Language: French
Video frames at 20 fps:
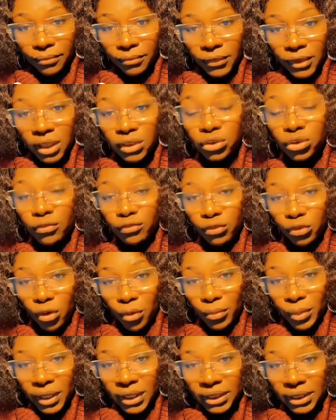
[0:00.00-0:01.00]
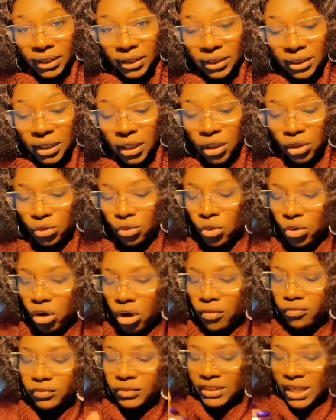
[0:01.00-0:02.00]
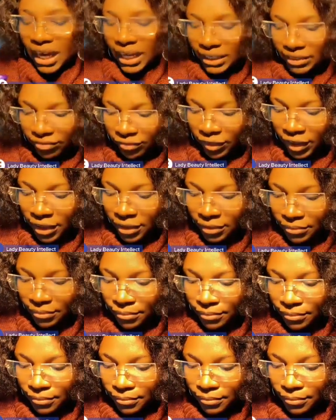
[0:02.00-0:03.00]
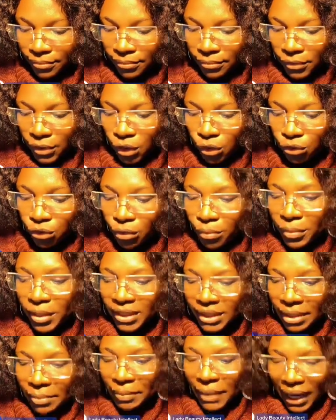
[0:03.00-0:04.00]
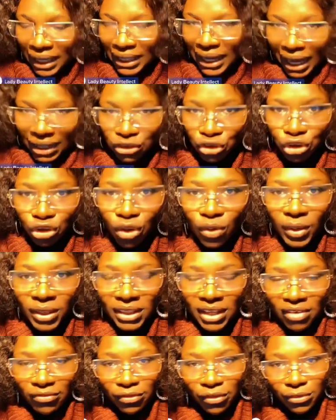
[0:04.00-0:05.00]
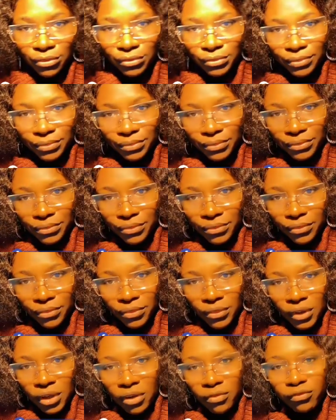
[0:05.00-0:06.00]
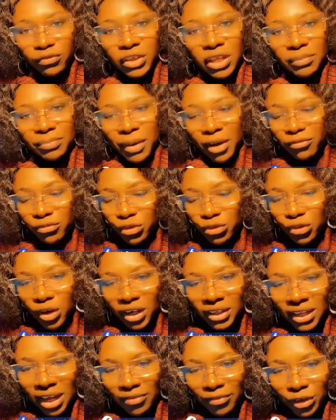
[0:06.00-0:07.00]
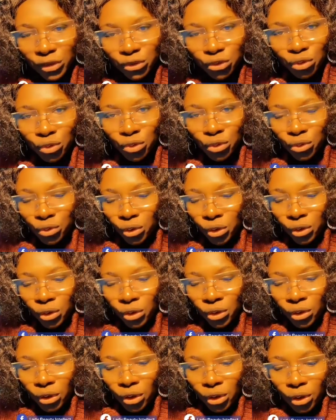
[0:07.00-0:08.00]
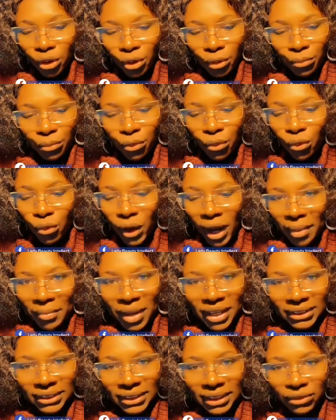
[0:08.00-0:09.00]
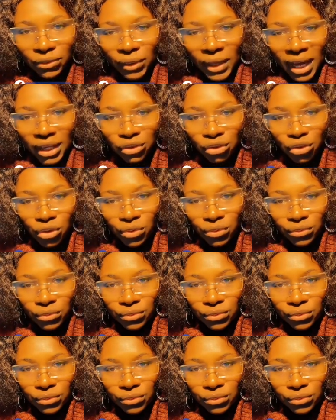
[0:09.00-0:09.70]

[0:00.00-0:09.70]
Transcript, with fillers: Est-ce que vous comprenez Donc quand vous arrivez, ne mettez pas l'argent en avant. Vous n'êtes pas venu en aventure pour ramasser de l'argent.